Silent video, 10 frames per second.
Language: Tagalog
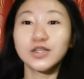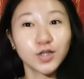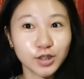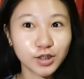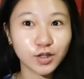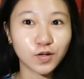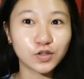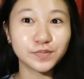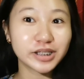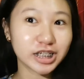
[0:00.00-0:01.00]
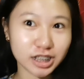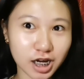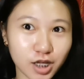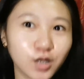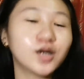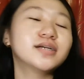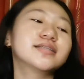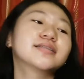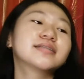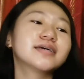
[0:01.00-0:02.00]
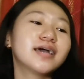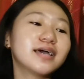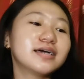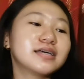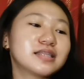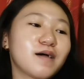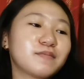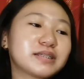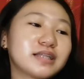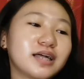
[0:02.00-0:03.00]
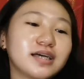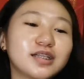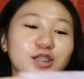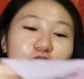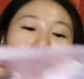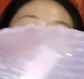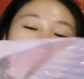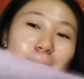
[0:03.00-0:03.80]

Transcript: in order ko, dumating siya ngayon. Tapos, nakaganto siya.